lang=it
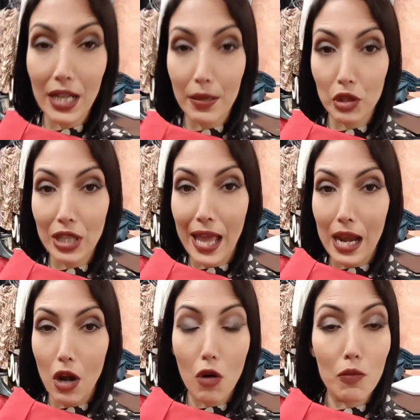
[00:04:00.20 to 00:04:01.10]
unica,
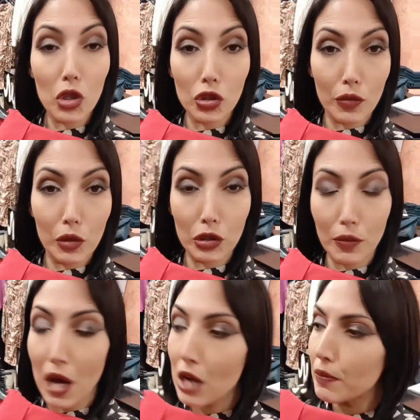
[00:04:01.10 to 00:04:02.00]
modello molto
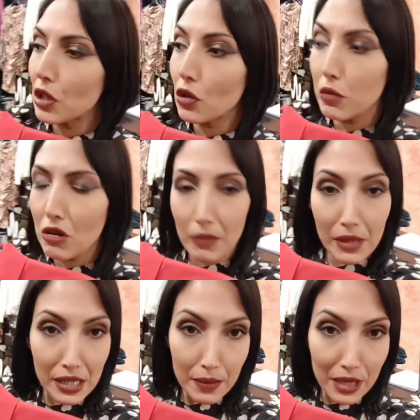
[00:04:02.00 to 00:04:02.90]
molto morbido, comunque
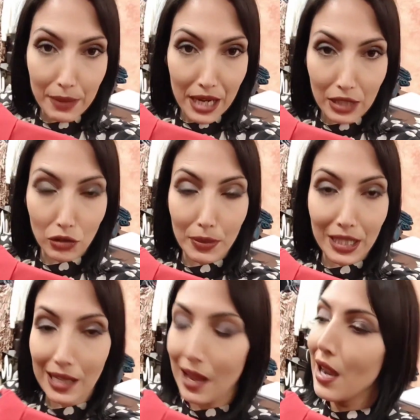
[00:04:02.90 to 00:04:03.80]
mi sa che me la prendo
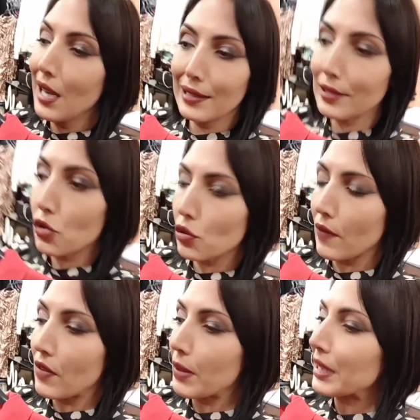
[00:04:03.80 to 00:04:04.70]
perché il
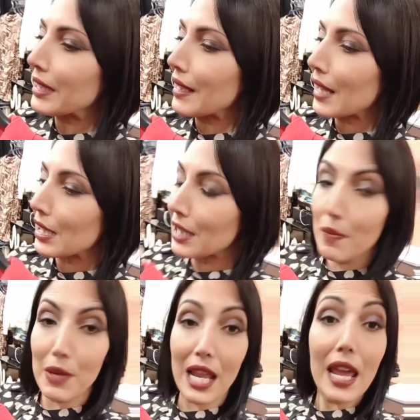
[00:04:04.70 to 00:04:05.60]
tessuto è veramente
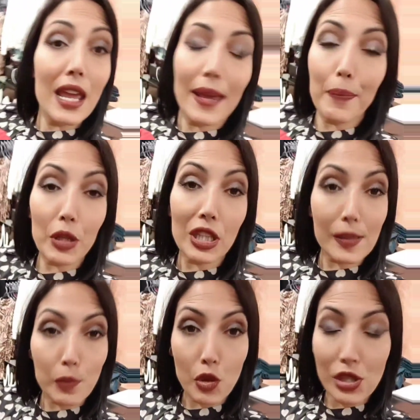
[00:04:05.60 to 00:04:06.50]
incredibile e poi
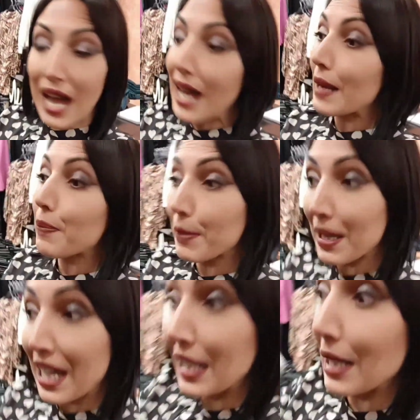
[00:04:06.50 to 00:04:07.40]
da sblusare, e poi
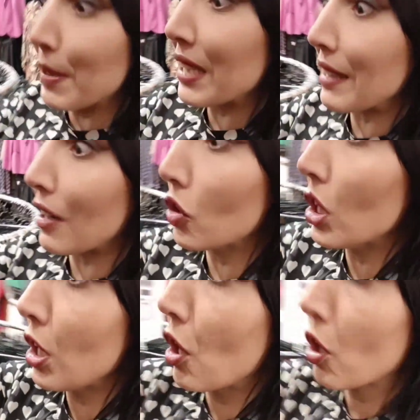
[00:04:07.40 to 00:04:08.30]
magari da mettere con
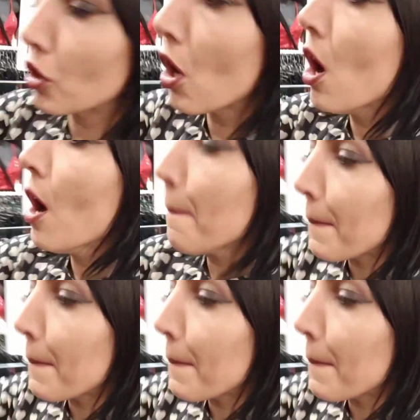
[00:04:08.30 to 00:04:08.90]
il nodo,